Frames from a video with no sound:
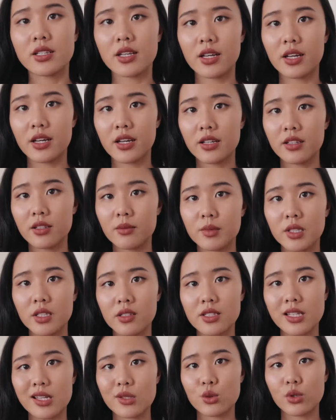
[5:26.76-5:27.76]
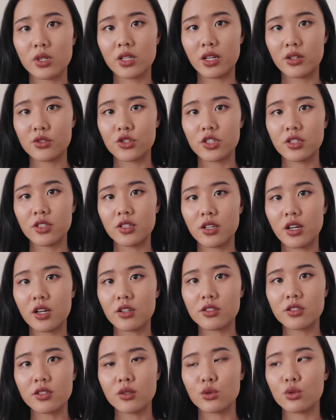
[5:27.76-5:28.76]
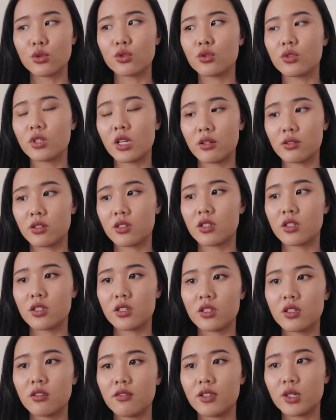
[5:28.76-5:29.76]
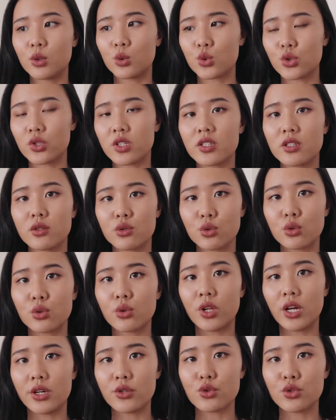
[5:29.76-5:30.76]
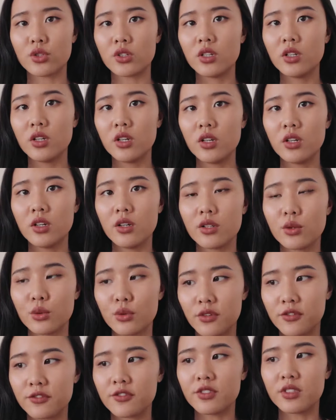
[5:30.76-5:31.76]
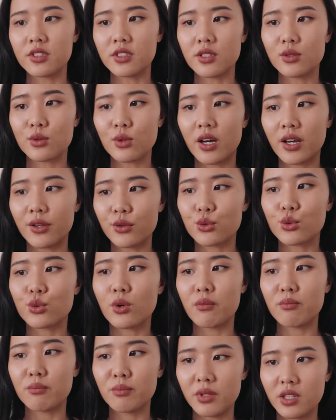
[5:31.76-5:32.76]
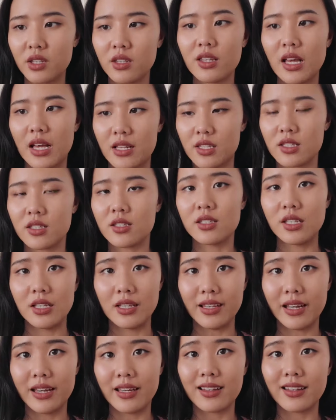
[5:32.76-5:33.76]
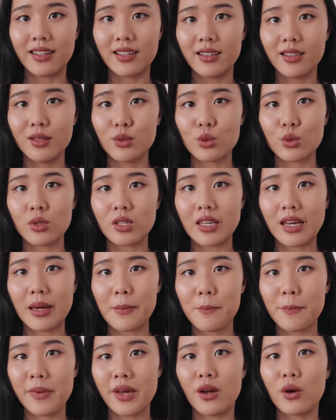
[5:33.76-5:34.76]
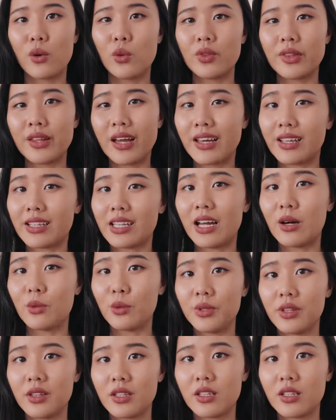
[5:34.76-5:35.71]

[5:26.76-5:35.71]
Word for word: 再看看能不能再做一套整体，然后写作就到此。因为我觉得写作对我来说，托福的写作还算比雅思简单一点点，所以应该没有太大问